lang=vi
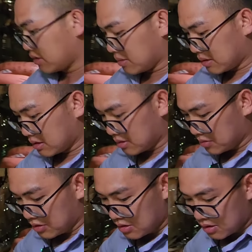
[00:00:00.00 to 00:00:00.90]
các bạn thấy
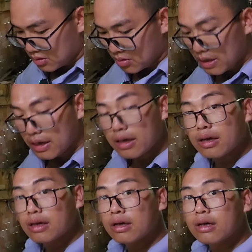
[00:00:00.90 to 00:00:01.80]
một cửa ở chỗ này
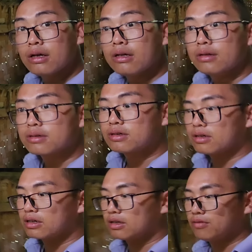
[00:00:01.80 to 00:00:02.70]

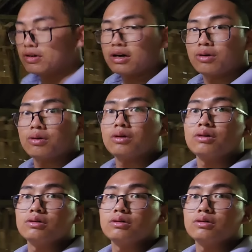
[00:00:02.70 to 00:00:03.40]
cửa là đi vào